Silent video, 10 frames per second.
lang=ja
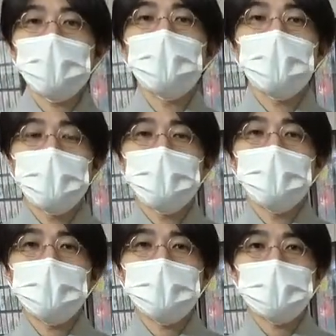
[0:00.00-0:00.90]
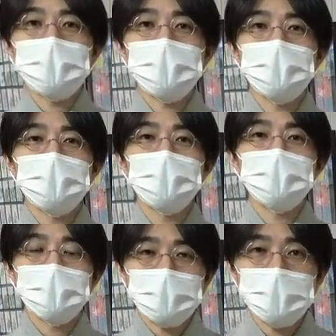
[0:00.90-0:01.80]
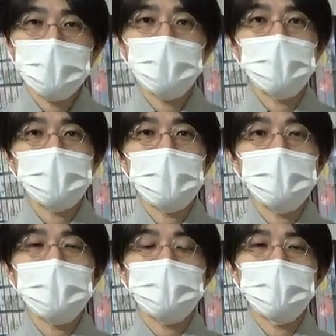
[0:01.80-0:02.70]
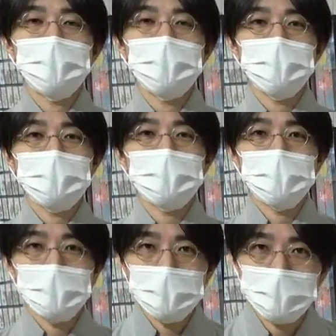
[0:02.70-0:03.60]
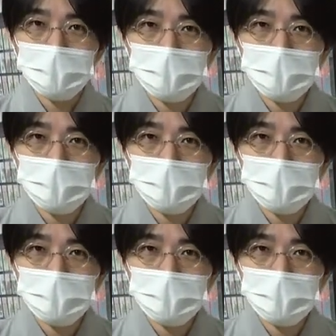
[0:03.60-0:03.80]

と思います最終日までいますのでよろしくお願いしま